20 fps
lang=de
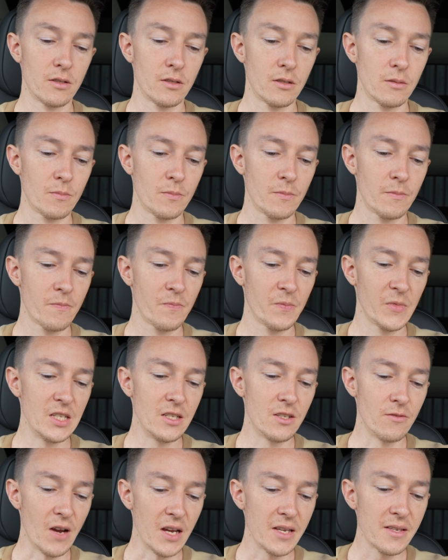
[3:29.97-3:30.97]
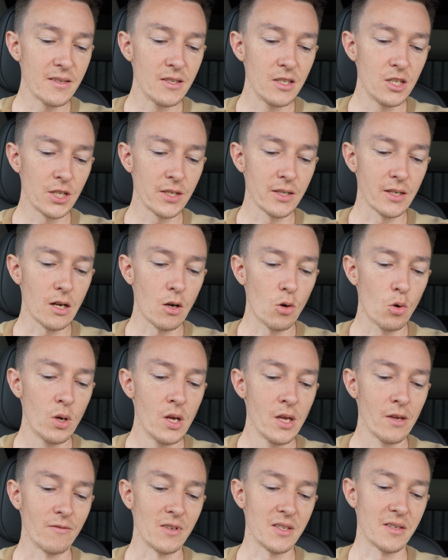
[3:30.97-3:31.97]
Ähm, ich weiß nicht genau,
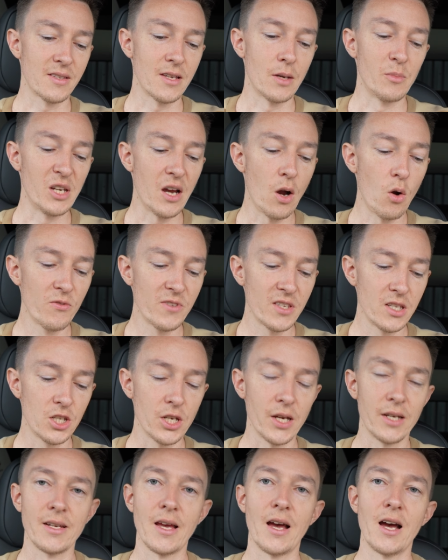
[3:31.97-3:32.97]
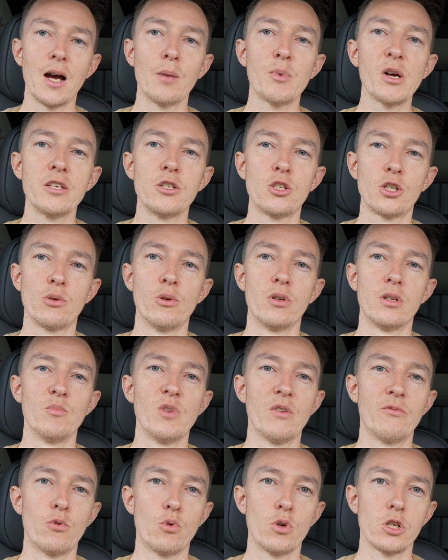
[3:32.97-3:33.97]
was es damit auf sich hat, aber ich könnte
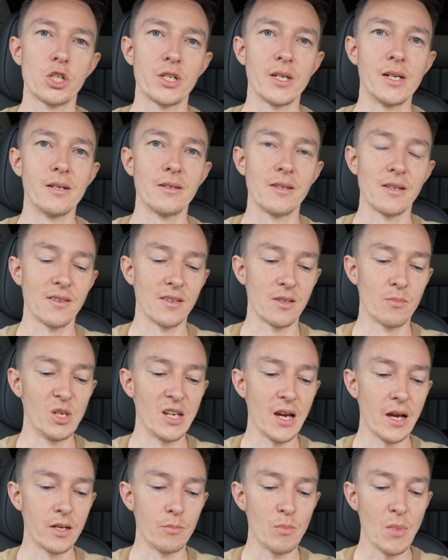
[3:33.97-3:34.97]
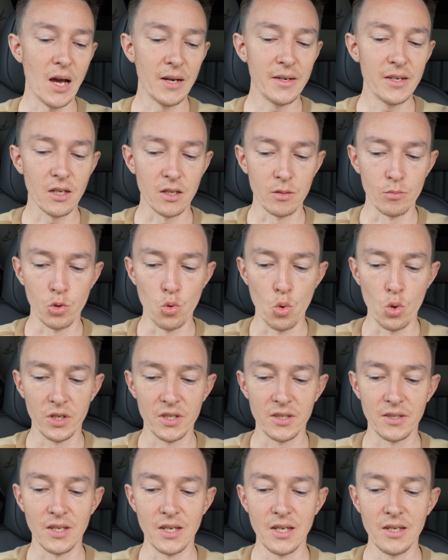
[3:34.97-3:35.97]
mir vorstellen, dass es mit einem anderen
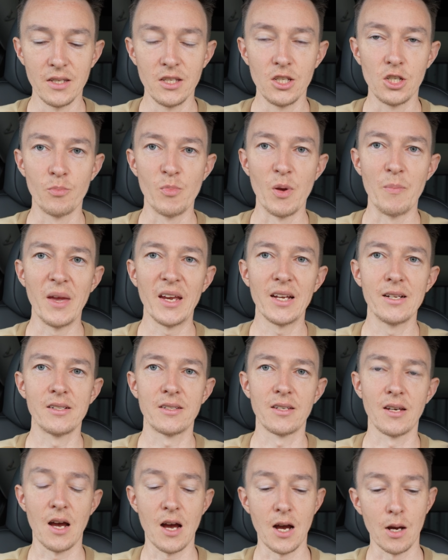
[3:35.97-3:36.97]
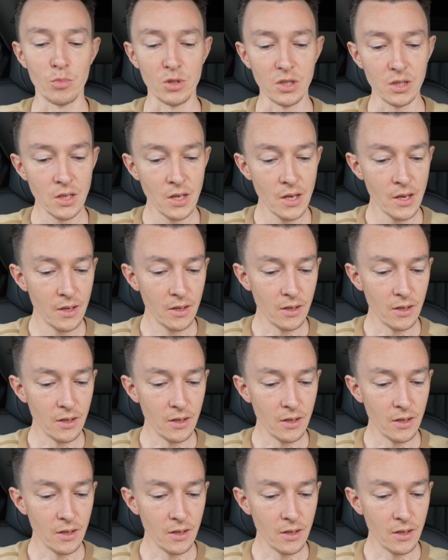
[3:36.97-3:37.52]
Punkt, den ich bemängelt habe,